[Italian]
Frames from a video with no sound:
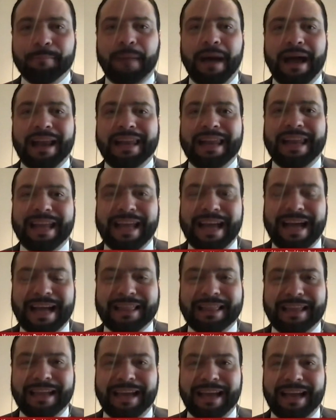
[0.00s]
ma
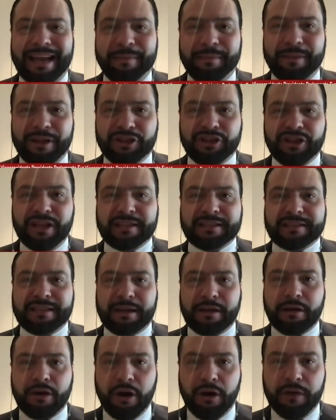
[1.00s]
legate
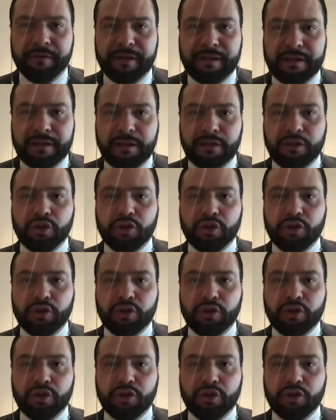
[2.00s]
all'emergenza Covid.